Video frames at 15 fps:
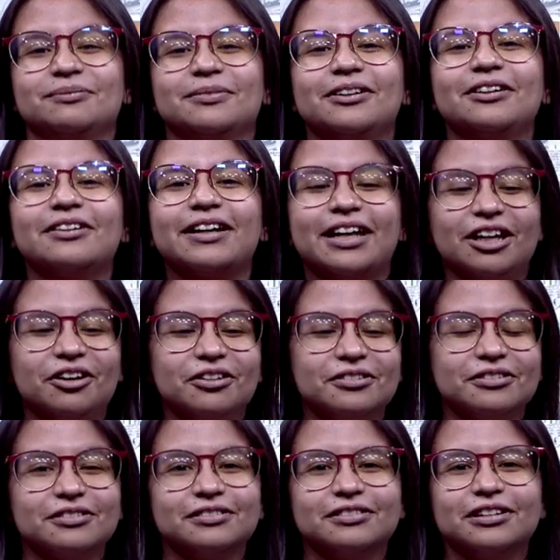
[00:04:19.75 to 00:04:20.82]
por lo que
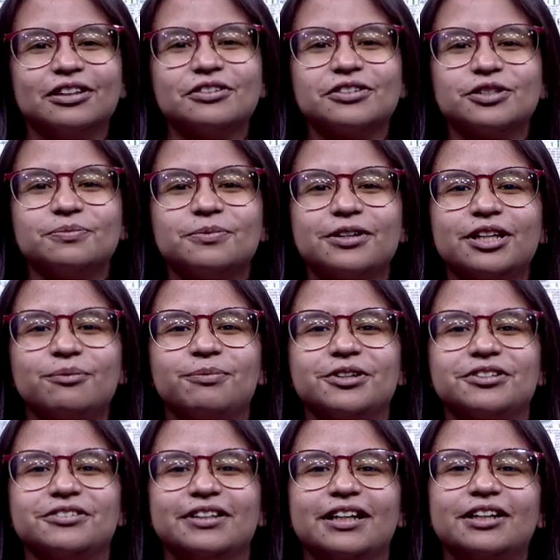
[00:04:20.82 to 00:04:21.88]
no, no se puede
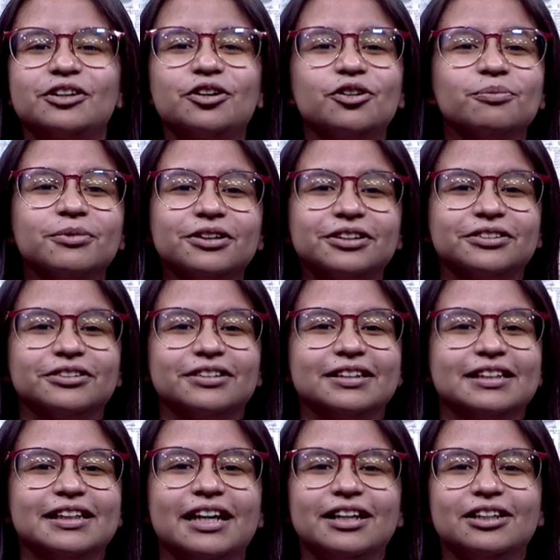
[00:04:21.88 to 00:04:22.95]
presionar ningún botón
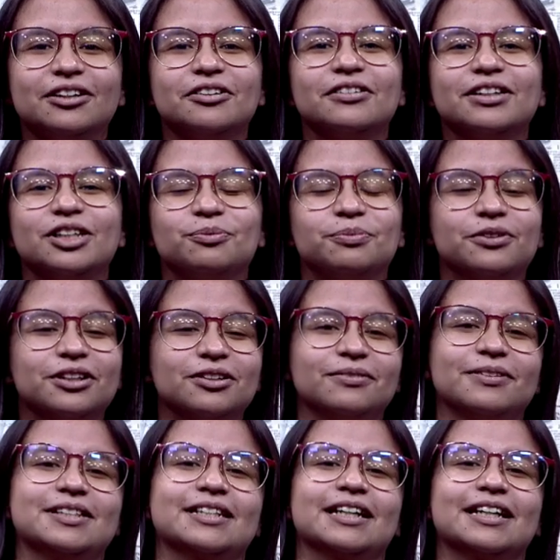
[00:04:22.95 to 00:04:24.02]
ni hay ningún tipo de
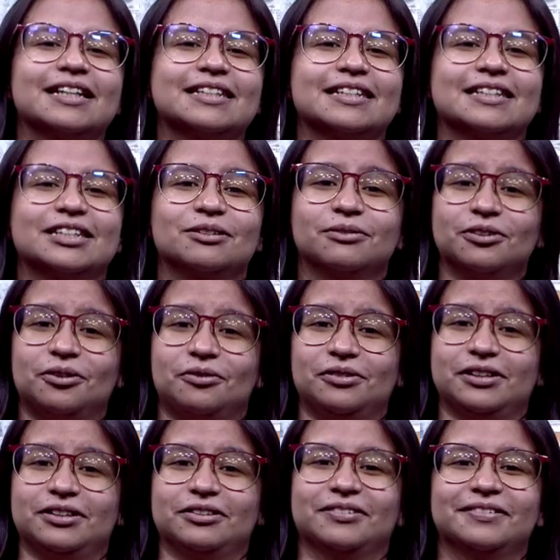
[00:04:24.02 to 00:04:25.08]
mensaje sensible
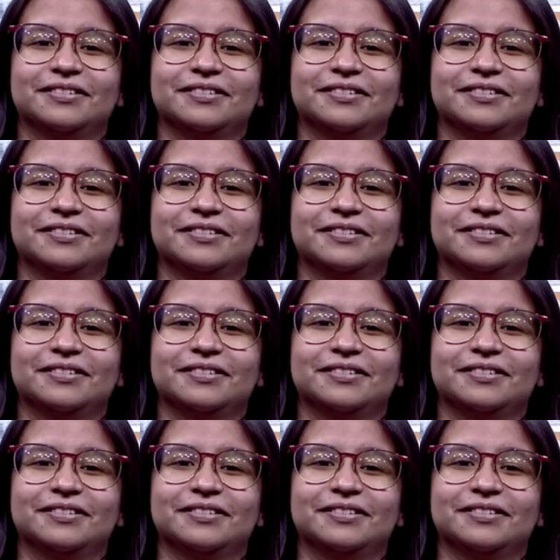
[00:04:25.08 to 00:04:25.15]
oculto.